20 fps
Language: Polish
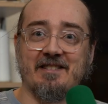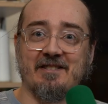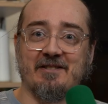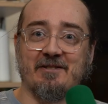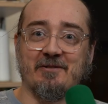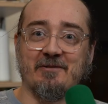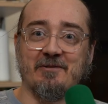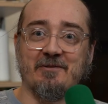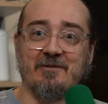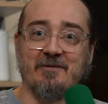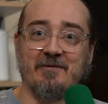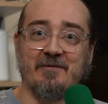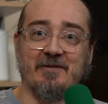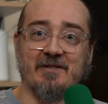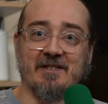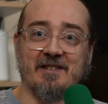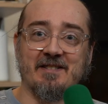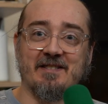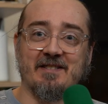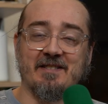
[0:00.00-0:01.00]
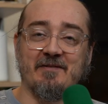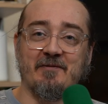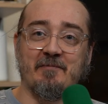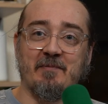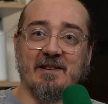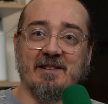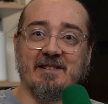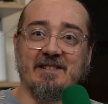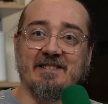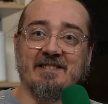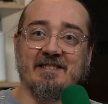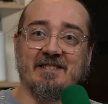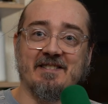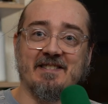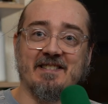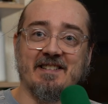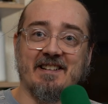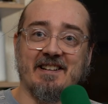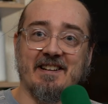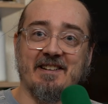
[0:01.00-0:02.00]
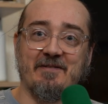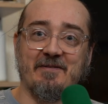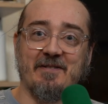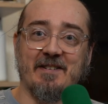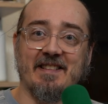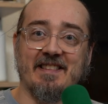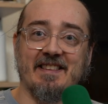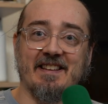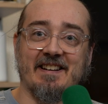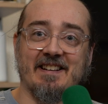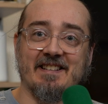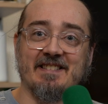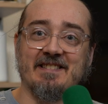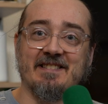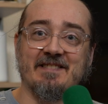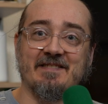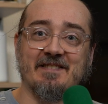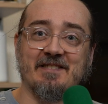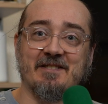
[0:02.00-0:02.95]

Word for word: tytuł w, w pętli ryzyka i fantazji.